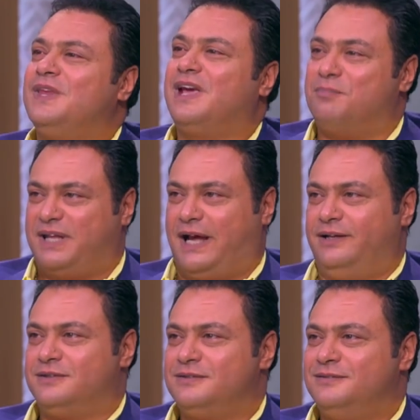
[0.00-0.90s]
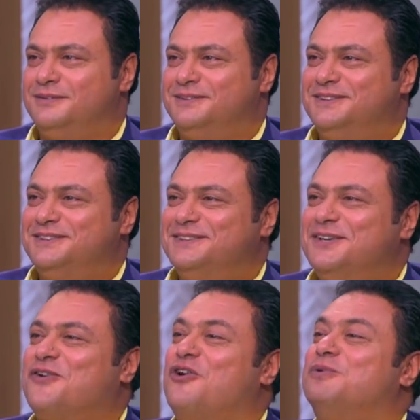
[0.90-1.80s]
كانت بتعيط
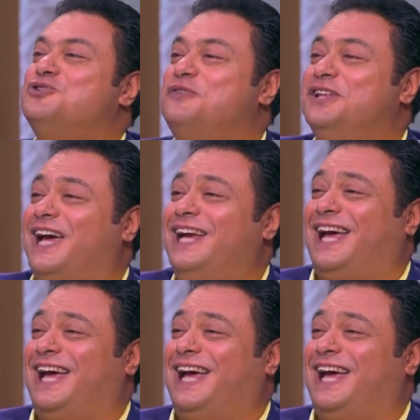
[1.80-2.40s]
كل ما تشوفني تعيط